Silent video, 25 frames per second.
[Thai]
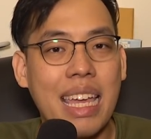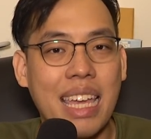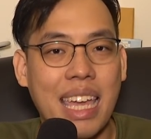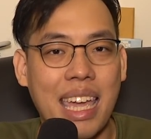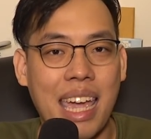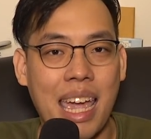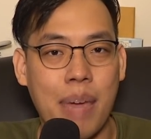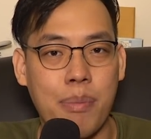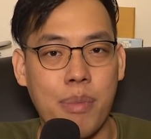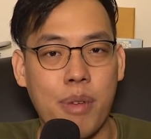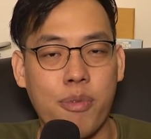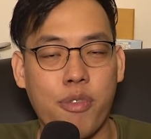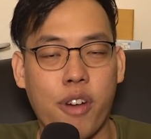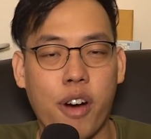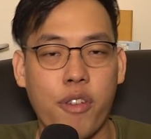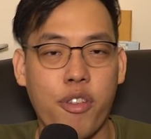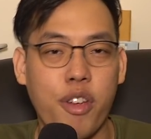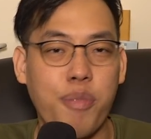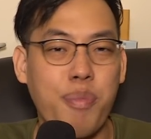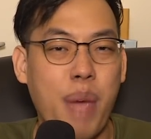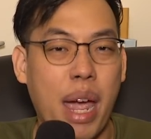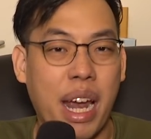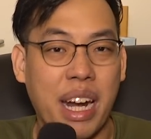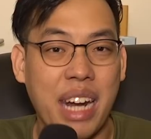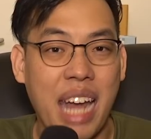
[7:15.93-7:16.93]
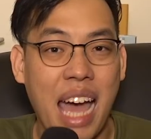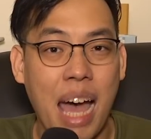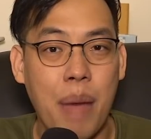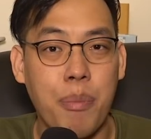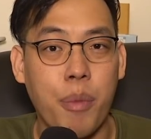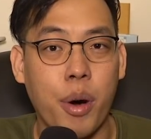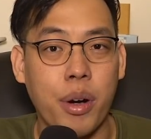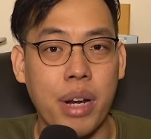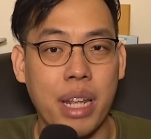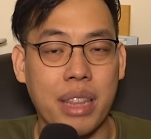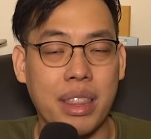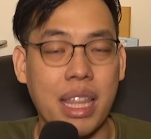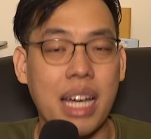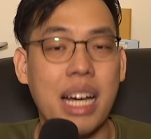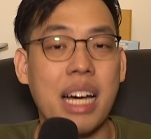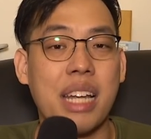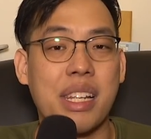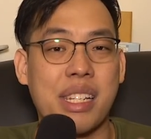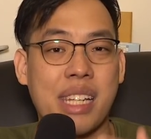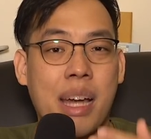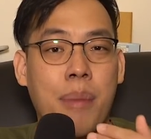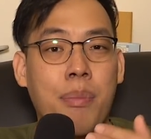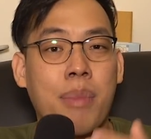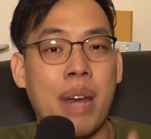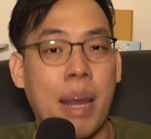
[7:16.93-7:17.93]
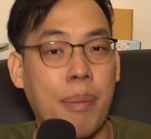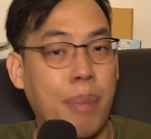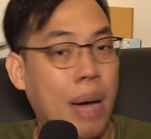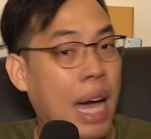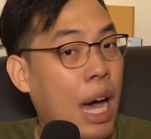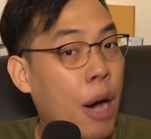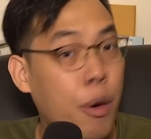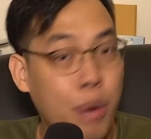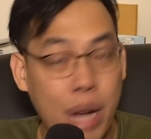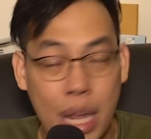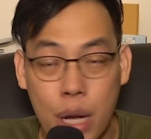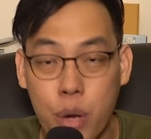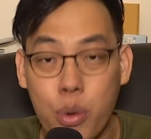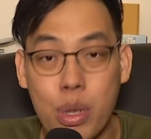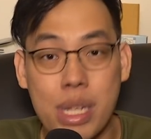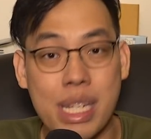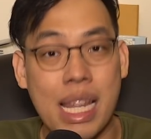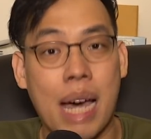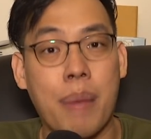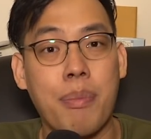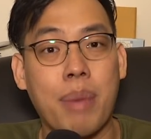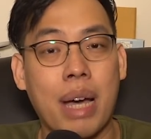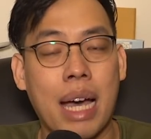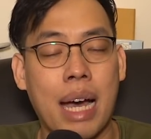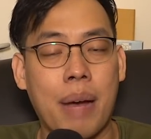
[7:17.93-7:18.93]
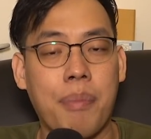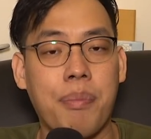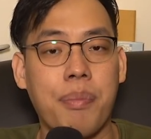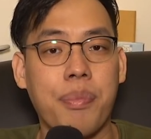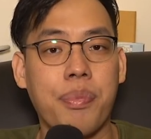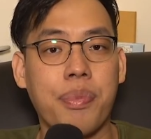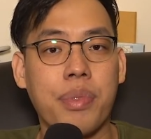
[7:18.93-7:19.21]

เกณฑ์ before feedback หน้ามอนิเตอร์สำหรับเขาได้ด้วยซ้ำครับ